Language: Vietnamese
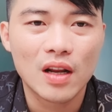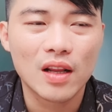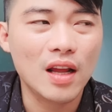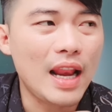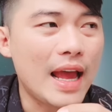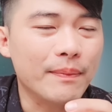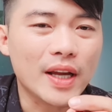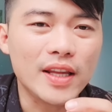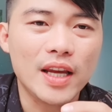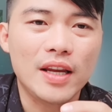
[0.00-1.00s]
nên làm
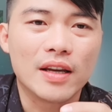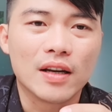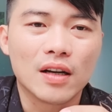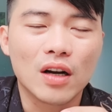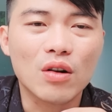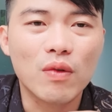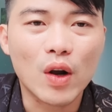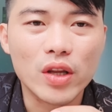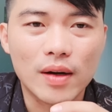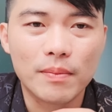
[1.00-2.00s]
cái gì nó cũng phải
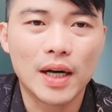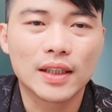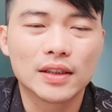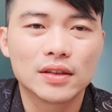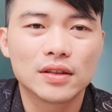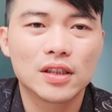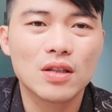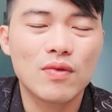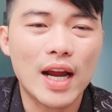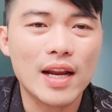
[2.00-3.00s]
có chừng mực chứ
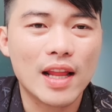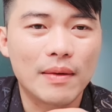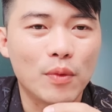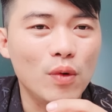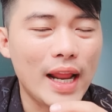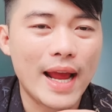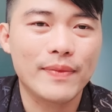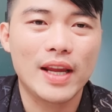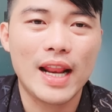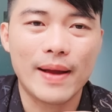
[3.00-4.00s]
không phải là muốn làm
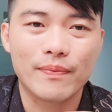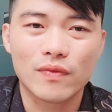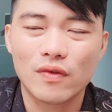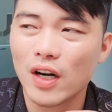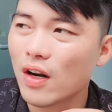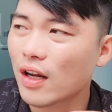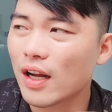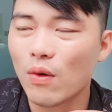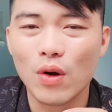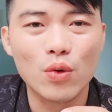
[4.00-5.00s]
gì làm phải nói là cái
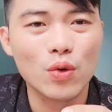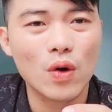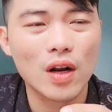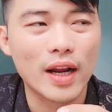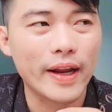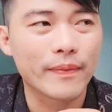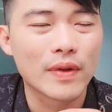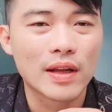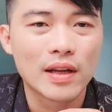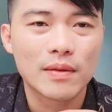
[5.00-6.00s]
câu nói của chú đó rất là hay
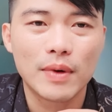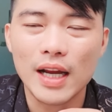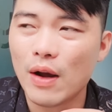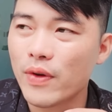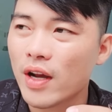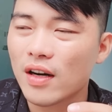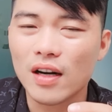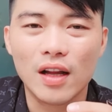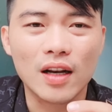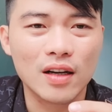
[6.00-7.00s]
bởi hậu nhân rất
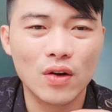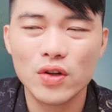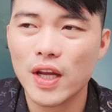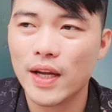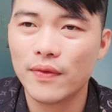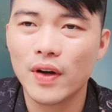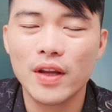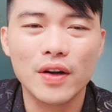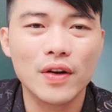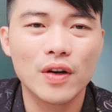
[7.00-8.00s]
là thích nói chuyện với
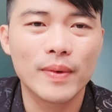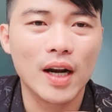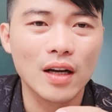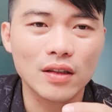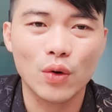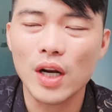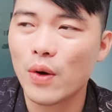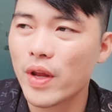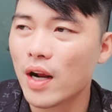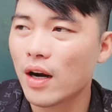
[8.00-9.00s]
những người mà lớn tuổi hậu
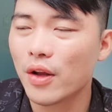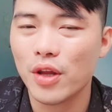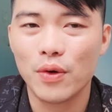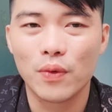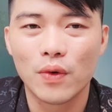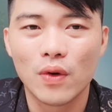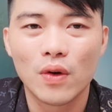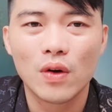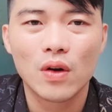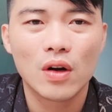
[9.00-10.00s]
nhân rất là nhiều
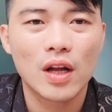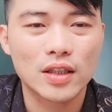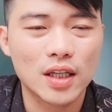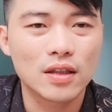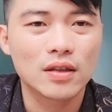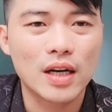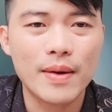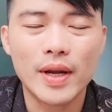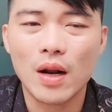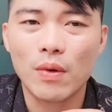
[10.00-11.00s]
thật sự để
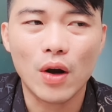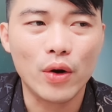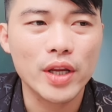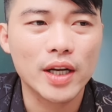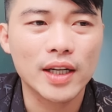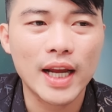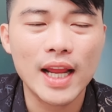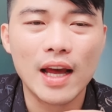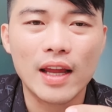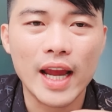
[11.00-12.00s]
mình học hỏi những cái
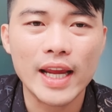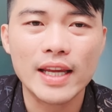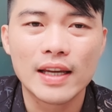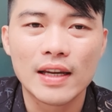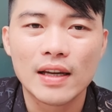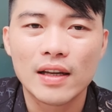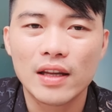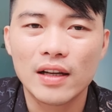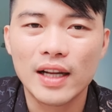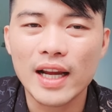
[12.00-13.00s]
lời hay
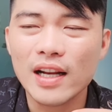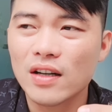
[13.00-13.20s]
những cái